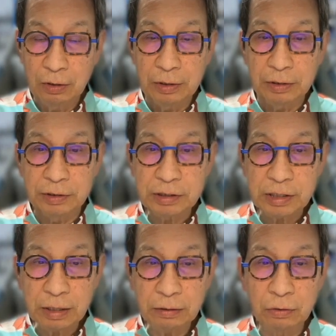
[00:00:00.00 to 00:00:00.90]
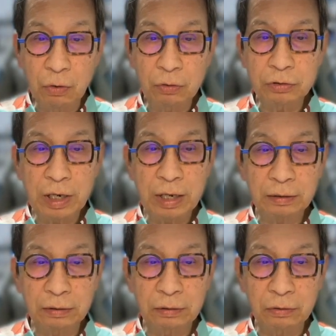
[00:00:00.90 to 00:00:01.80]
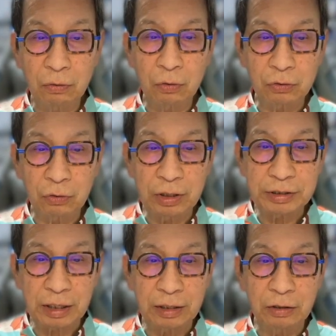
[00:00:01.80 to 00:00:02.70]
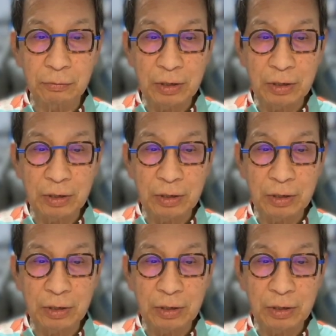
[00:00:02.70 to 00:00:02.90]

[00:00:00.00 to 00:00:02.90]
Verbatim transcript: 2006年のことでしたけれども